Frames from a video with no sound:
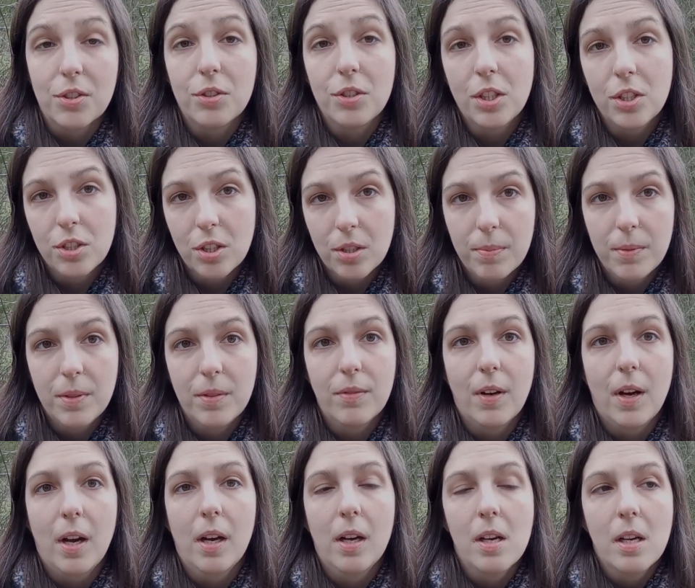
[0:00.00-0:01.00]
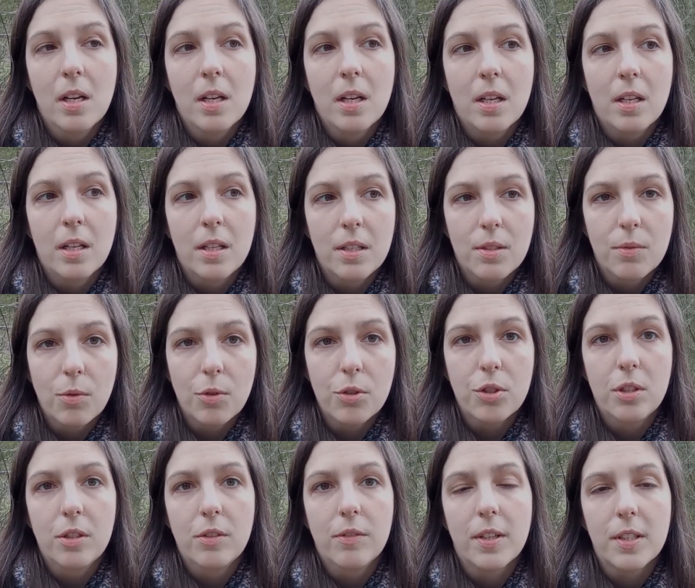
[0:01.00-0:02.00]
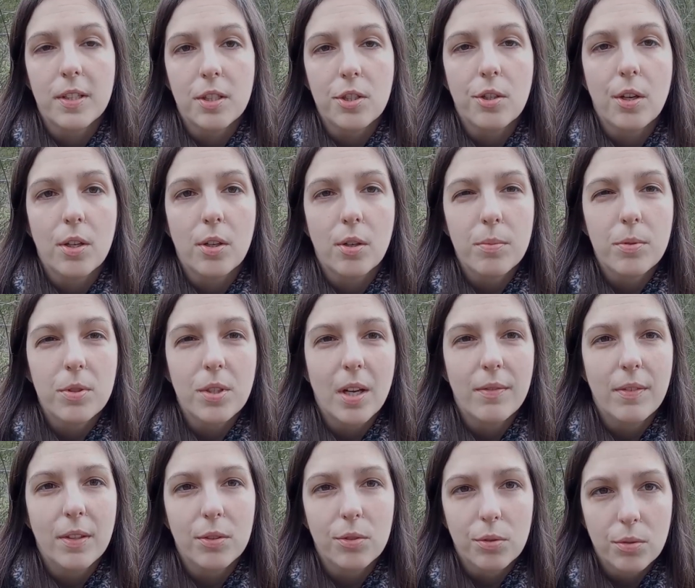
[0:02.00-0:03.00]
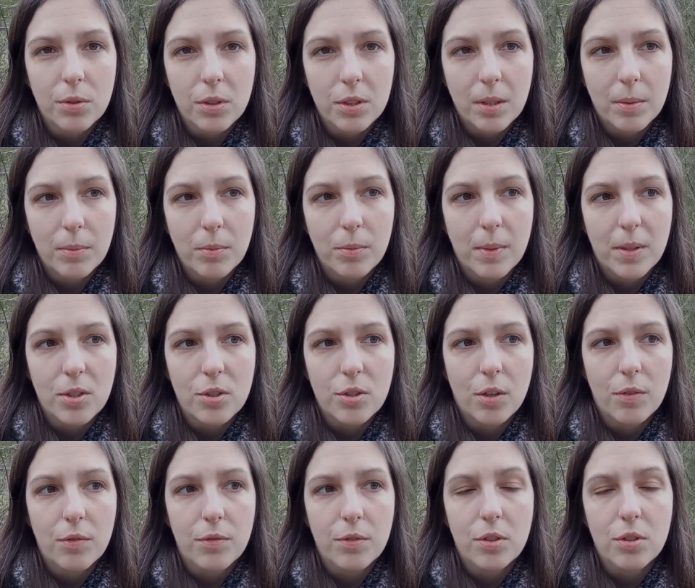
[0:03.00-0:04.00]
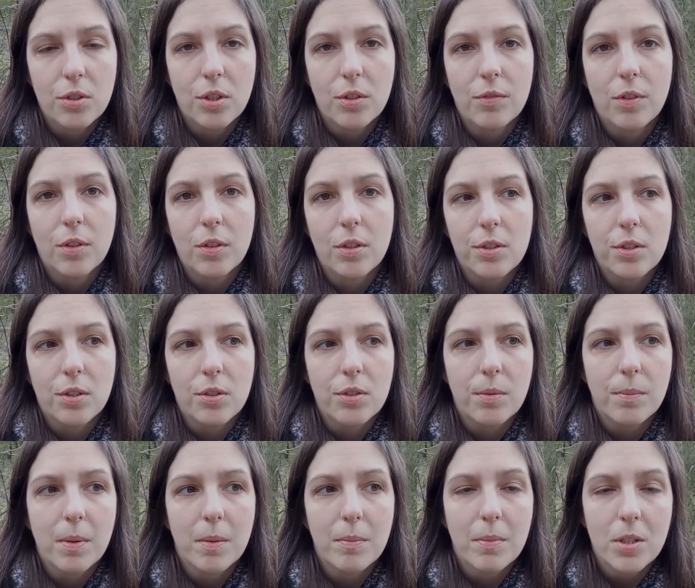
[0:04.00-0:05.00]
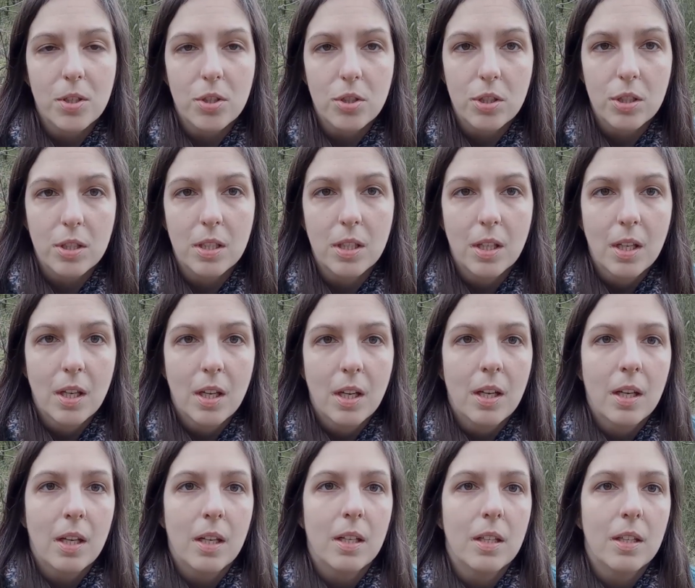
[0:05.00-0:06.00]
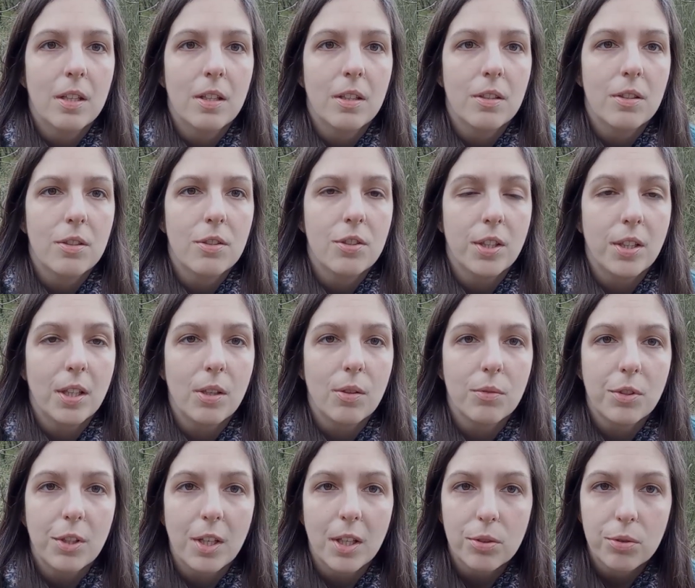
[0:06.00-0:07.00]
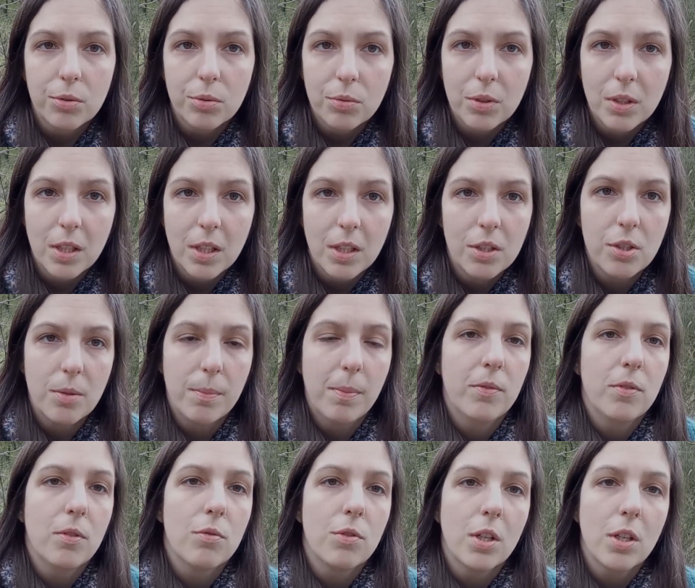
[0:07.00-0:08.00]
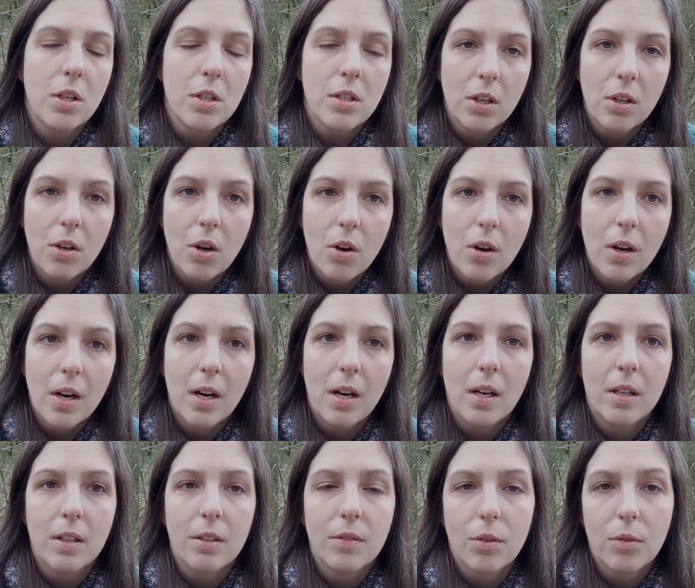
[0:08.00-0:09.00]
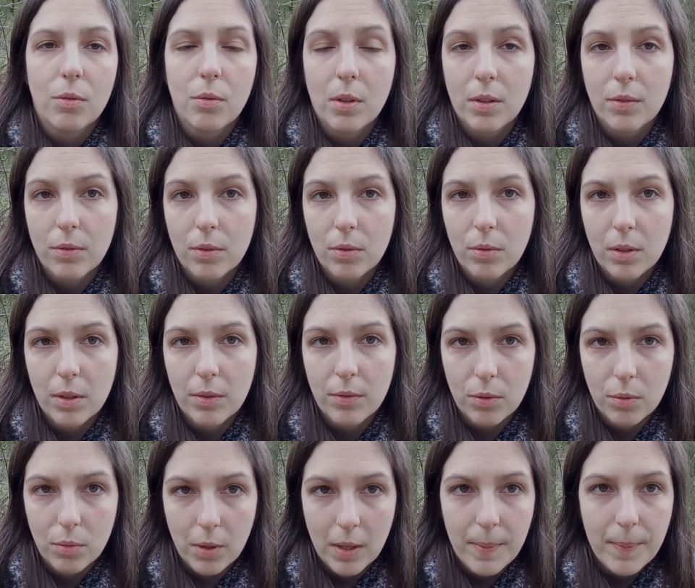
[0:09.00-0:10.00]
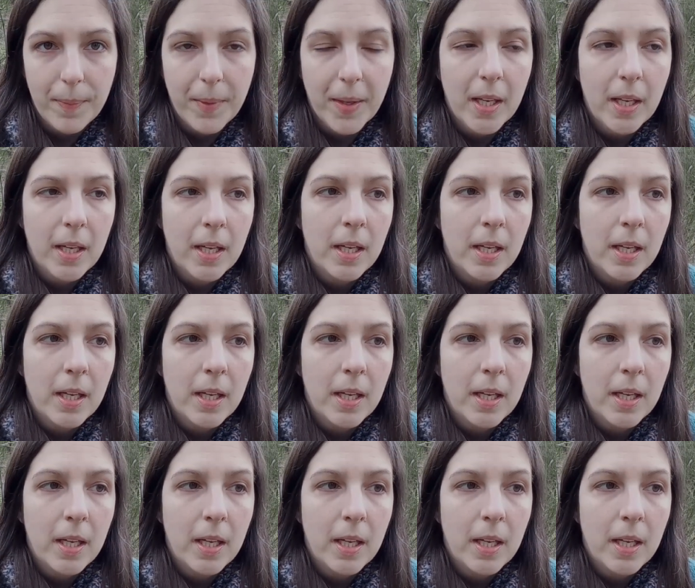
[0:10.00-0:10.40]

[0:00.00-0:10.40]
też niecierpliwa, e, złośliwa, zaczęła robić awantury temu mężowi, że w ogóle co on sobie myśli, że tak ją traktuje, że pewnie już jej nie kocha i w ogóle, i w ogóle, i w ogóle.